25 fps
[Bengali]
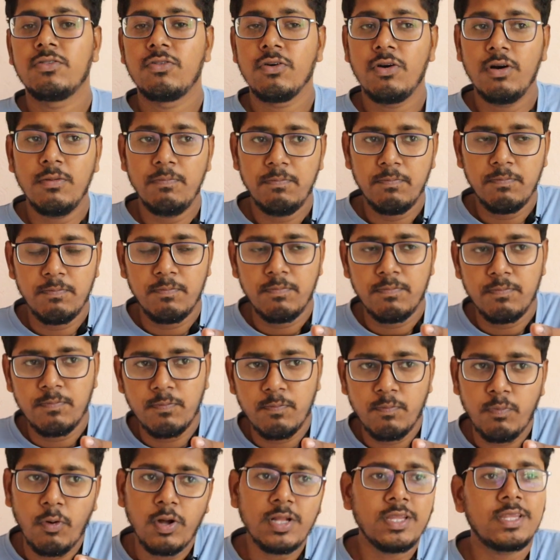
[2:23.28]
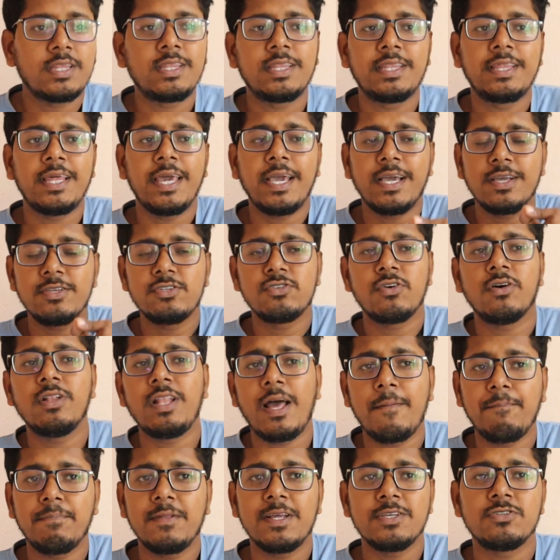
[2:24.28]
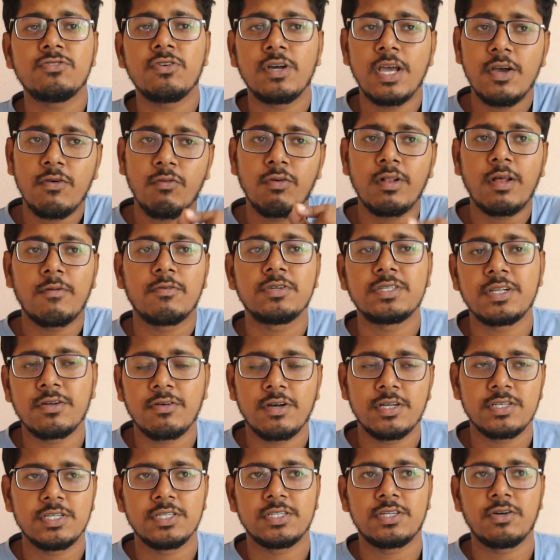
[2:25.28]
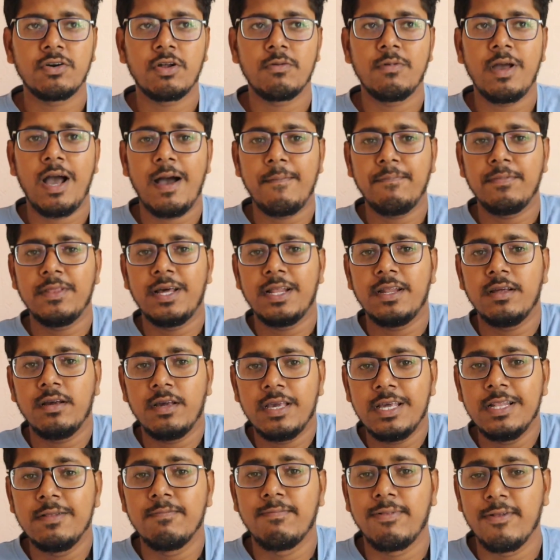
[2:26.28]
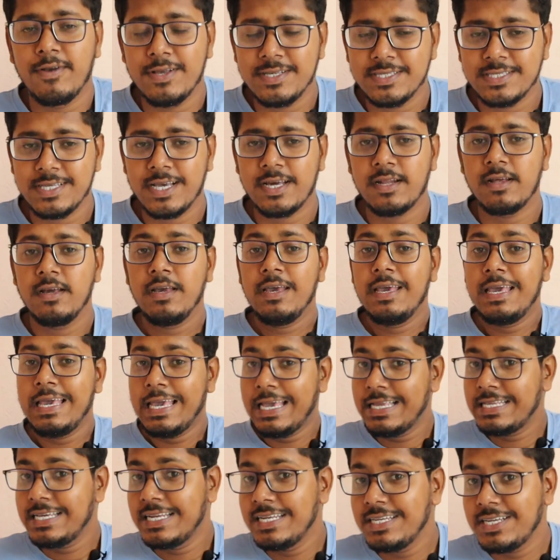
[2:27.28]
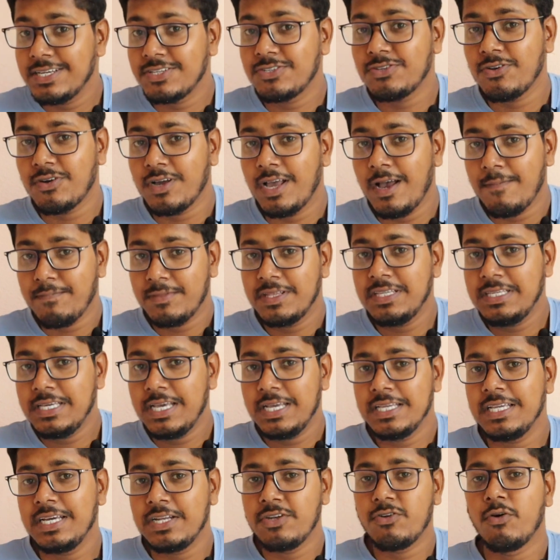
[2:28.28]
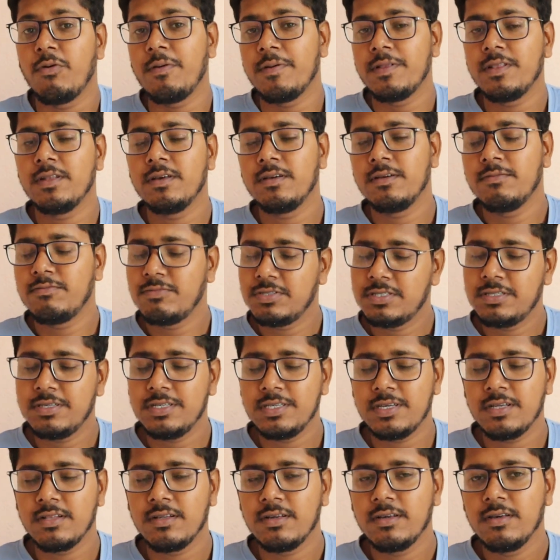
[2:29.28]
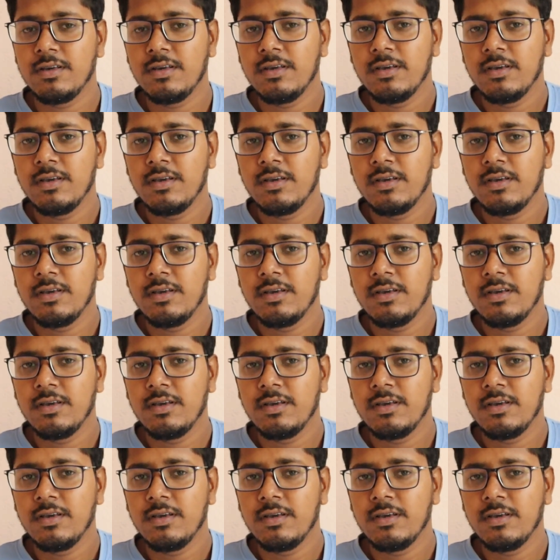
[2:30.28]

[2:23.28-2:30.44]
তো প্রত্যেকজন আপনার সঙ্গে কোলাবোরেশন করার চেষ্টা করবে আপনার ইনফ্লুয়েন্সার এজেন্টের সঙ্গে আপনি যে এজেন্ট হবেন বুঝতে পেরেছেন